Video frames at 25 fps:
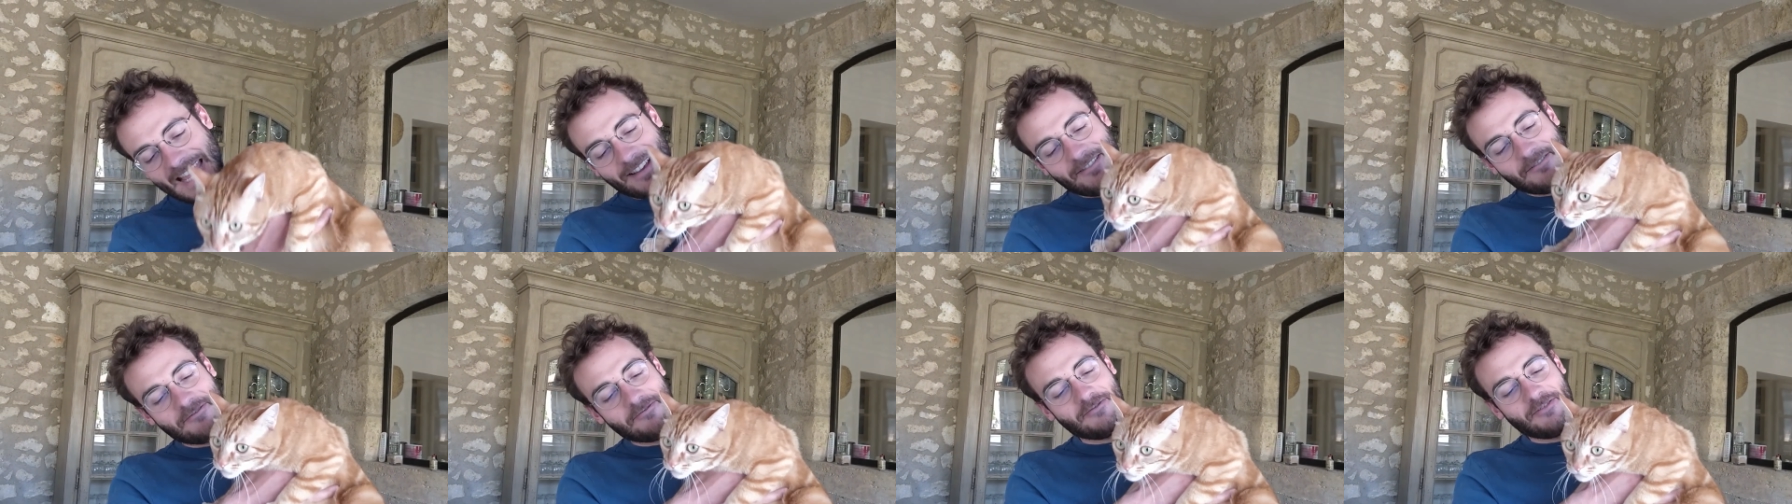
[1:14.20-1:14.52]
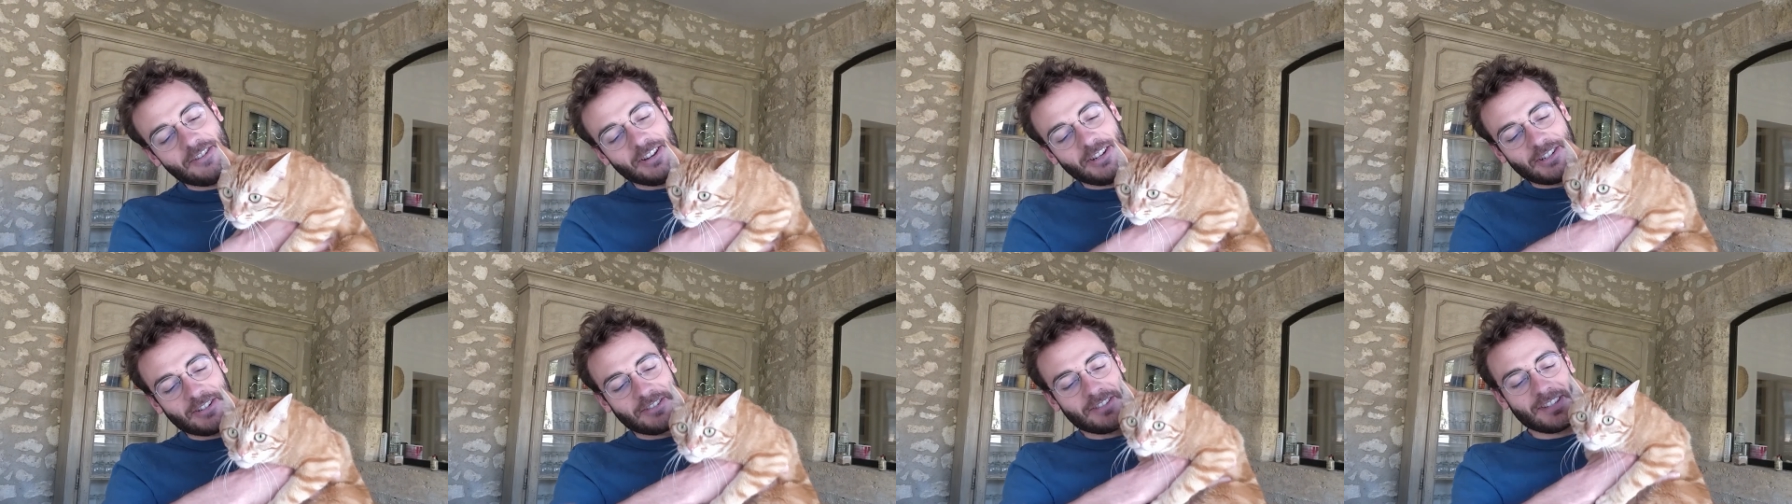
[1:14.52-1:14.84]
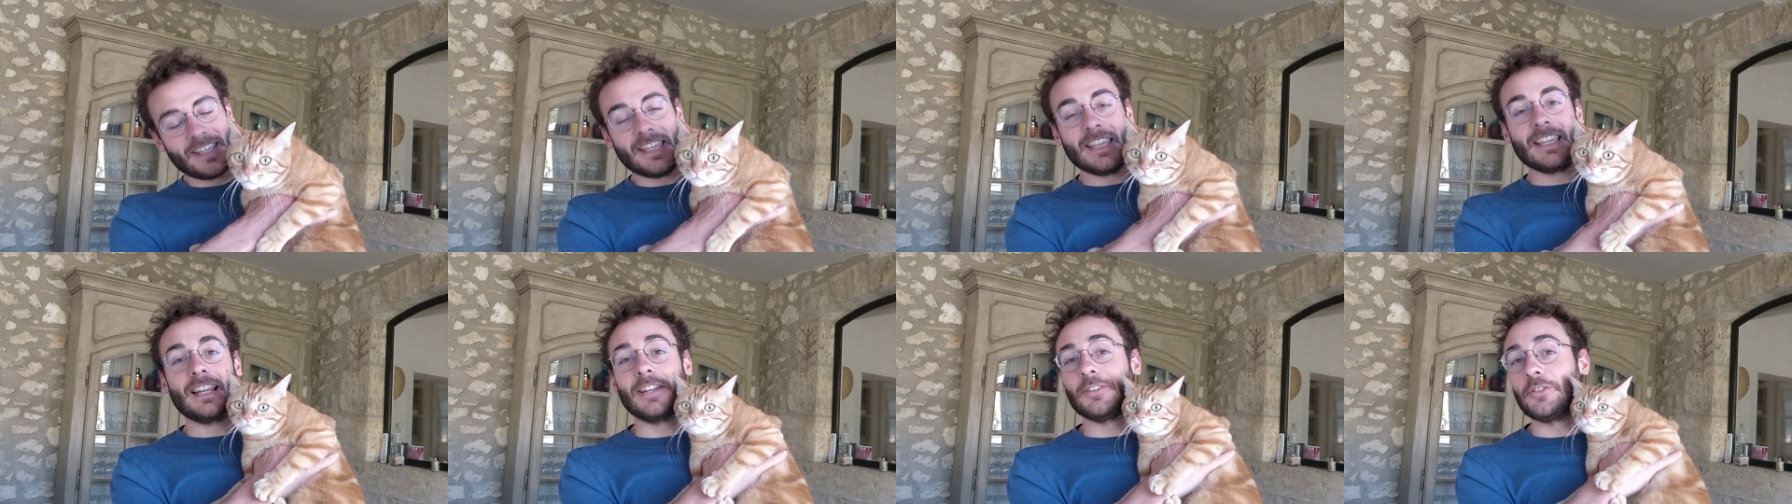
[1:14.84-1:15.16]
Oui,
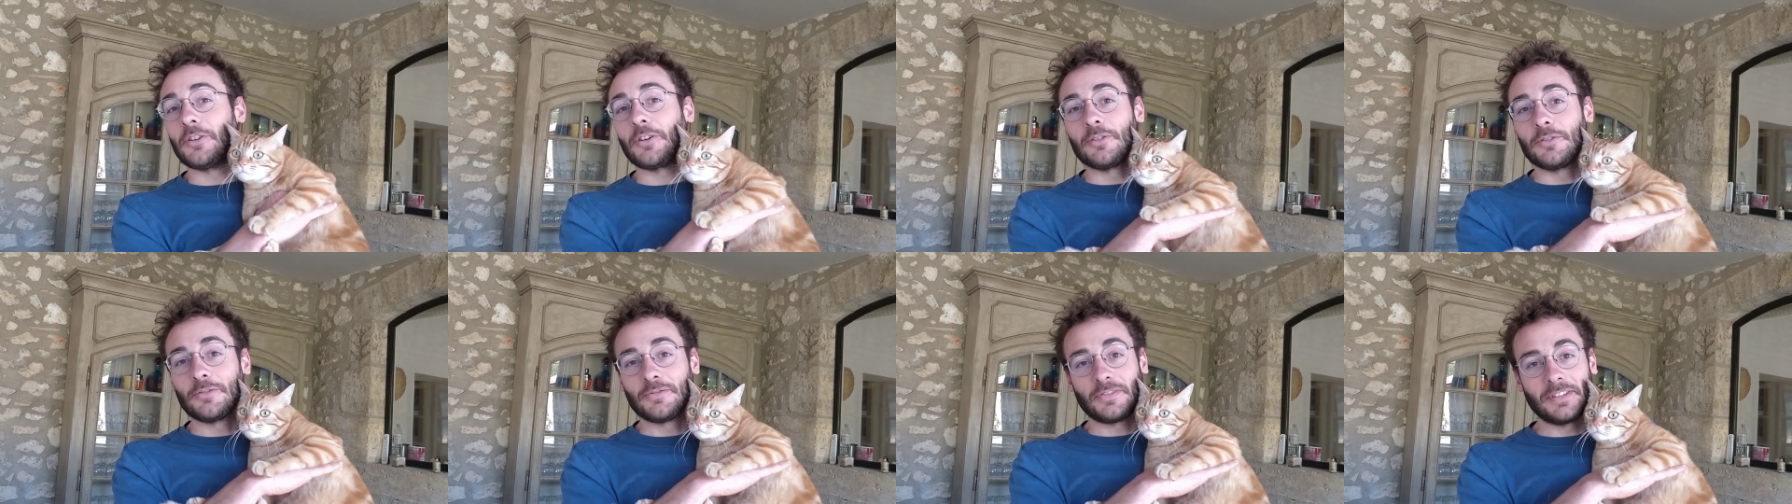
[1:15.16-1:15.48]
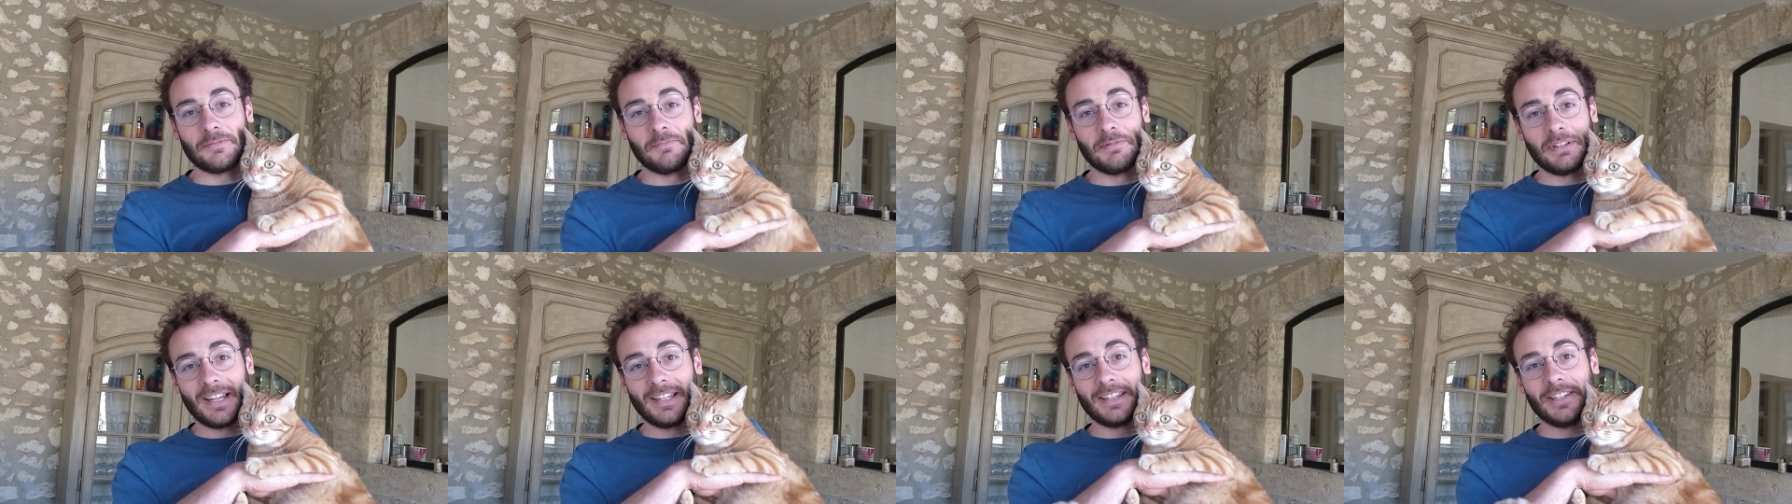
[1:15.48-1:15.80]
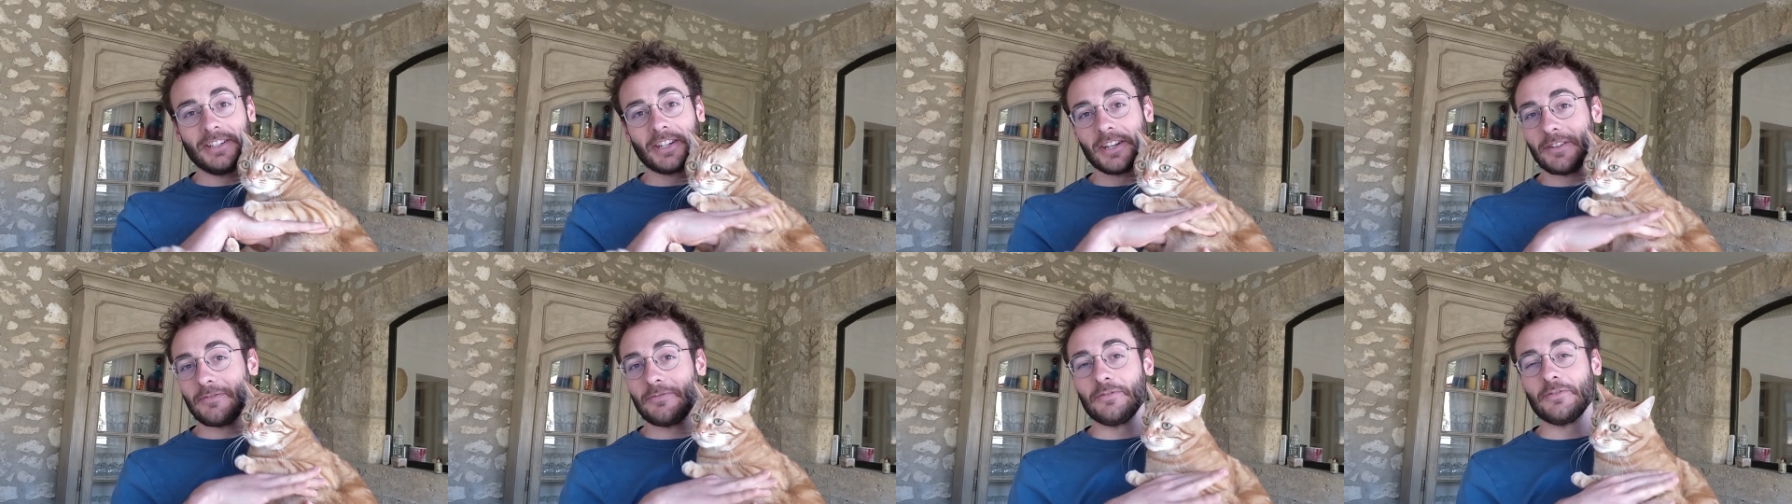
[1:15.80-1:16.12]
Johnny, il adore le film, il a
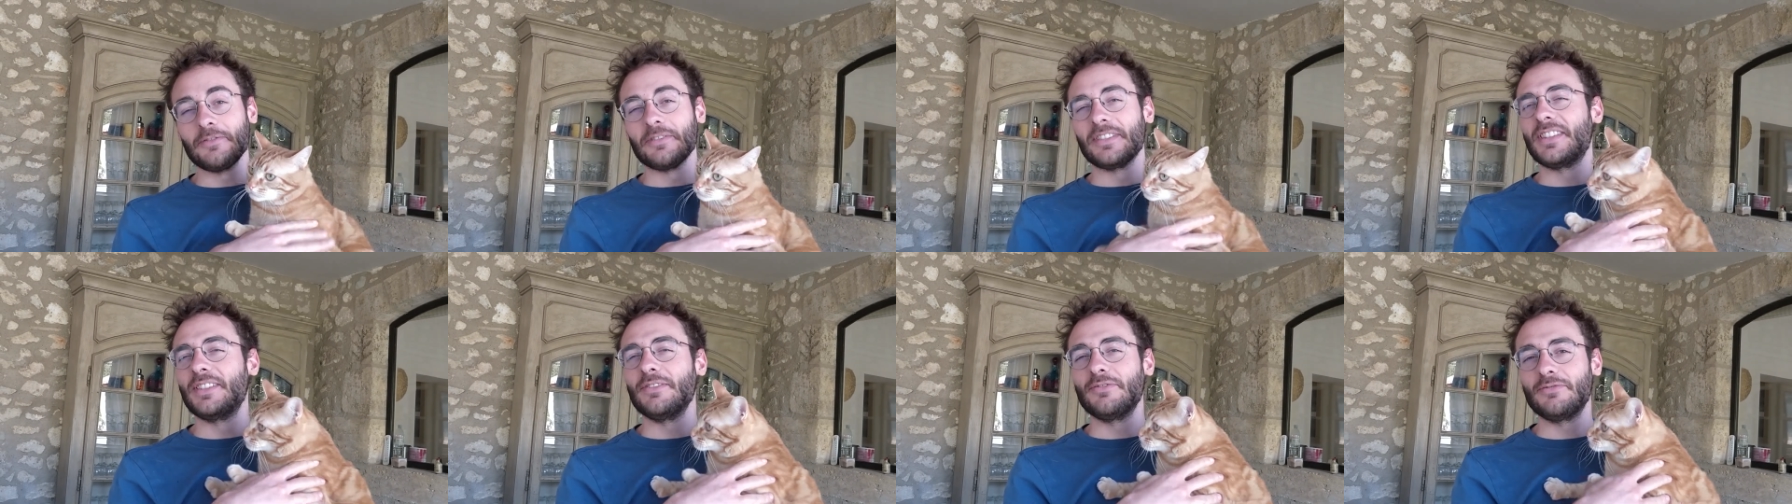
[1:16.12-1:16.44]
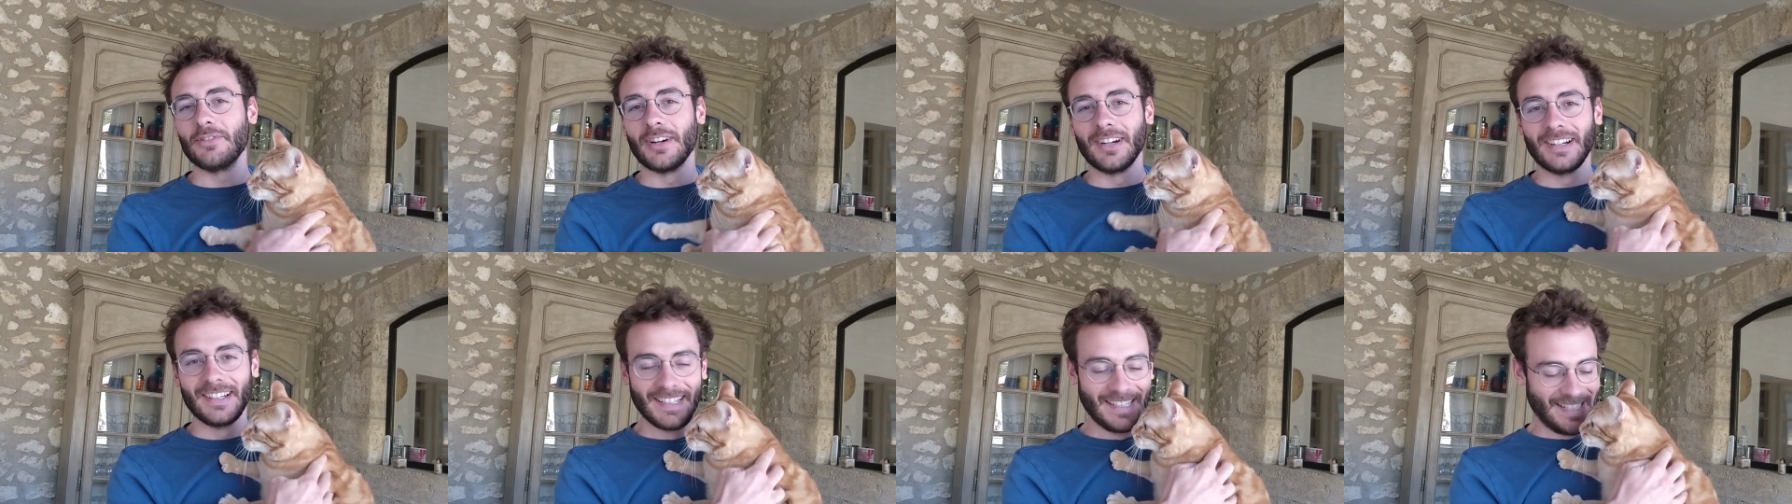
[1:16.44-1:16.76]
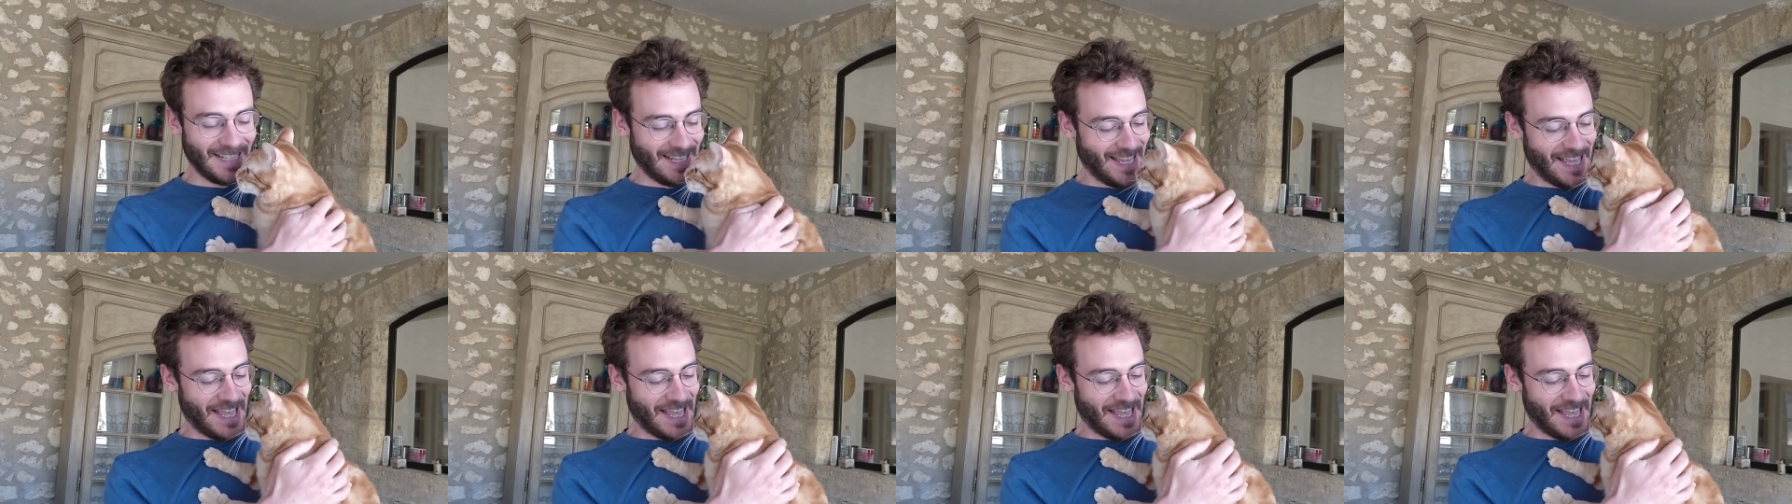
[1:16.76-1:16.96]
déjà vu six fois.